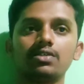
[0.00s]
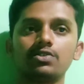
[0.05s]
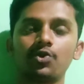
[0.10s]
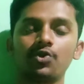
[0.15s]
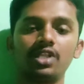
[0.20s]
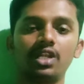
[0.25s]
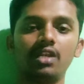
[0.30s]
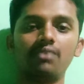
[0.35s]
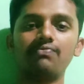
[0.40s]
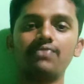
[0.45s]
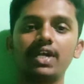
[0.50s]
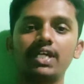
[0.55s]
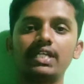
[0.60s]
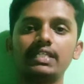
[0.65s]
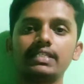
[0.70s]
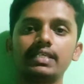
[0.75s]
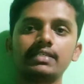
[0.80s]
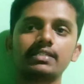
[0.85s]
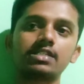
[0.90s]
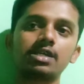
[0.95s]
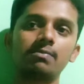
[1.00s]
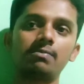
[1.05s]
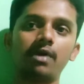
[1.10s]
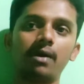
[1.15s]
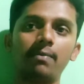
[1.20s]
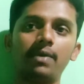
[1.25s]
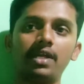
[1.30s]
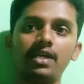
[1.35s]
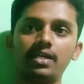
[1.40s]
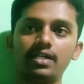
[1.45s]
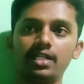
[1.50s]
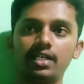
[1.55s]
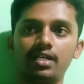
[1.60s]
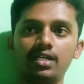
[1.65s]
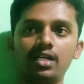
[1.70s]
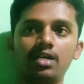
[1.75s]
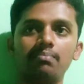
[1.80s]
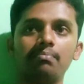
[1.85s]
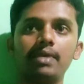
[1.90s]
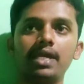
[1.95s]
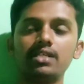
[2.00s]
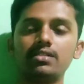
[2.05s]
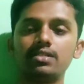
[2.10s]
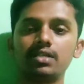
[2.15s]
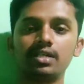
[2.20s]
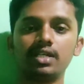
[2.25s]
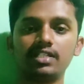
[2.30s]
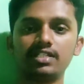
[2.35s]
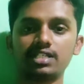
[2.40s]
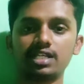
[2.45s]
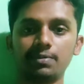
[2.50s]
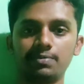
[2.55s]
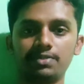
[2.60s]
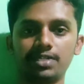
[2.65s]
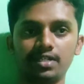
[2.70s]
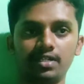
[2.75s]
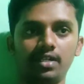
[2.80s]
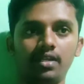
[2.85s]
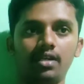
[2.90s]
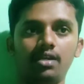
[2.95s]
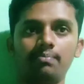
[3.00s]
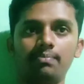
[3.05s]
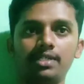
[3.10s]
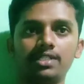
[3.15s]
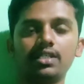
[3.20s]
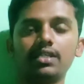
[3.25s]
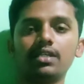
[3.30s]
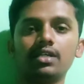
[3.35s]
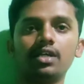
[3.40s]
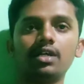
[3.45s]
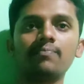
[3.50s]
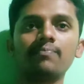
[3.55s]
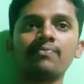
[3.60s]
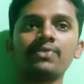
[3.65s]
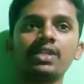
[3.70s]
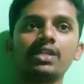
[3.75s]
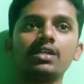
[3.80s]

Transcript: ஸோ இந்த லிம்ஃபேட்டிக் சிஸ்டம் அப்படிங்கிறது என்னென்னா பேசிக் டிஸ்கிரிப்ஷன் என்னென்னு பார்த்தீங்கன்னா